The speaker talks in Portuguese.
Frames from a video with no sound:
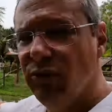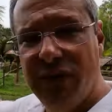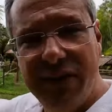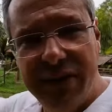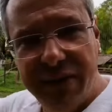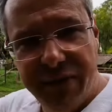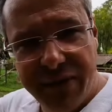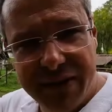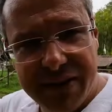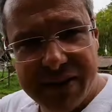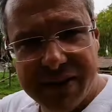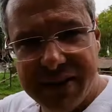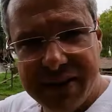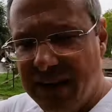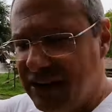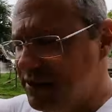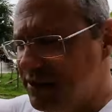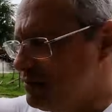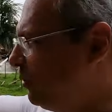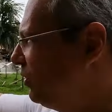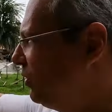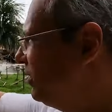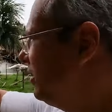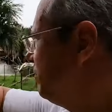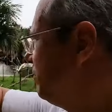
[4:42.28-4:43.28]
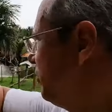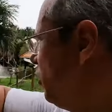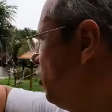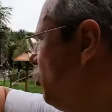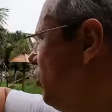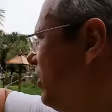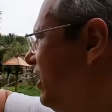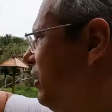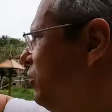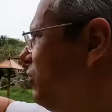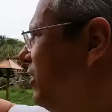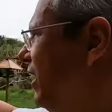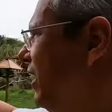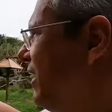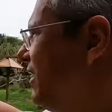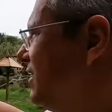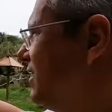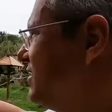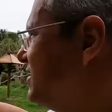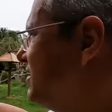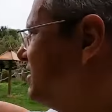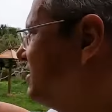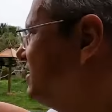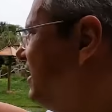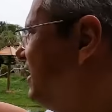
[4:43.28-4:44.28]
livres, elas podem ir para qualquer lugar que
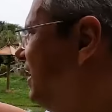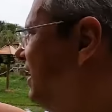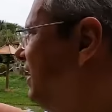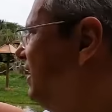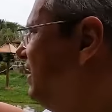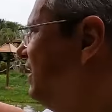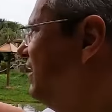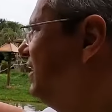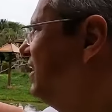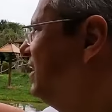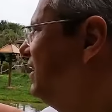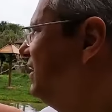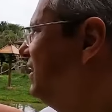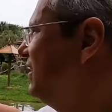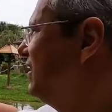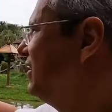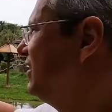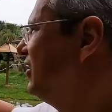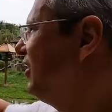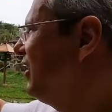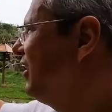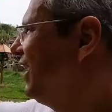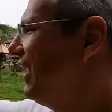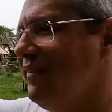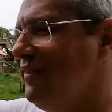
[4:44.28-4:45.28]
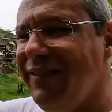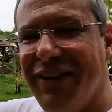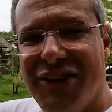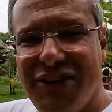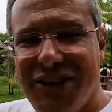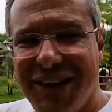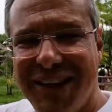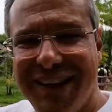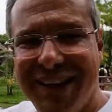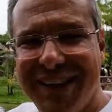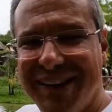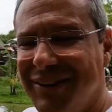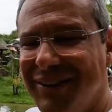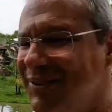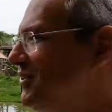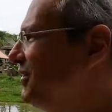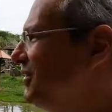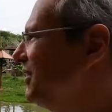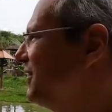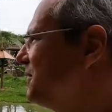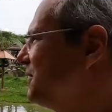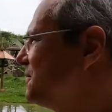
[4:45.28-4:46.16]
elas quiserem. Olha lá, ele vem chegando.